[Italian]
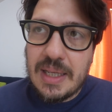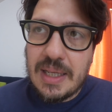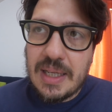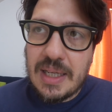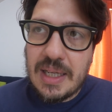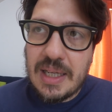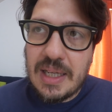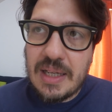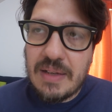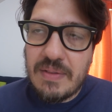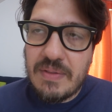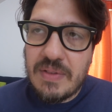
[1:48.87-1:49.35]

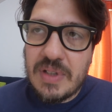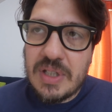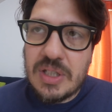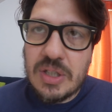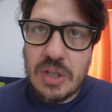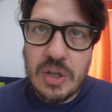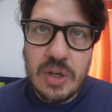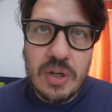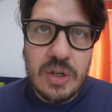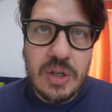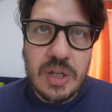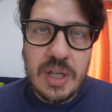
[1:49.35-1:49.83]
i,
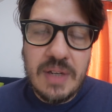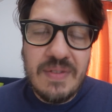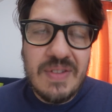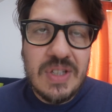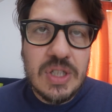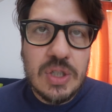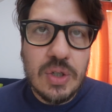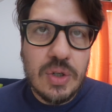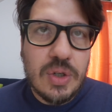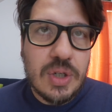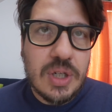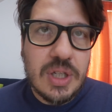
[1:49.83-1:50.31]
viso, i
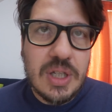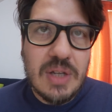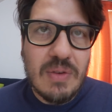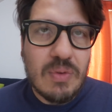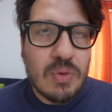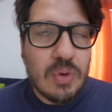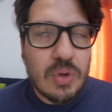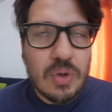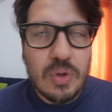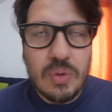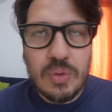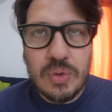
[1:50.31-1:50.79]
visoni
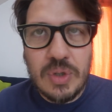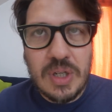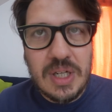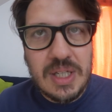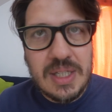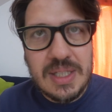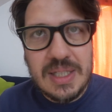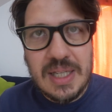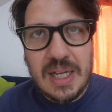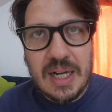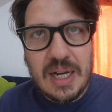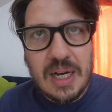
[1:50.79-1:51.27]
devono
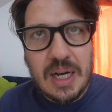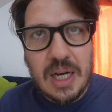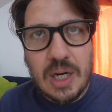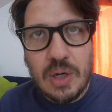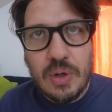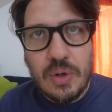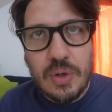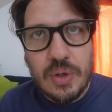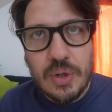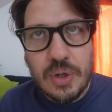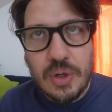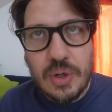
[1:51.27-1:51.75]
utilizzare la
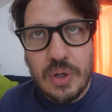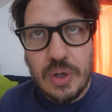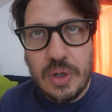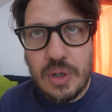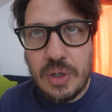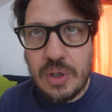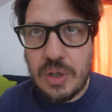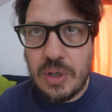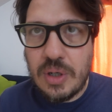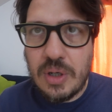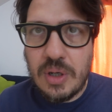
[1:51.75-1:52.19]
loro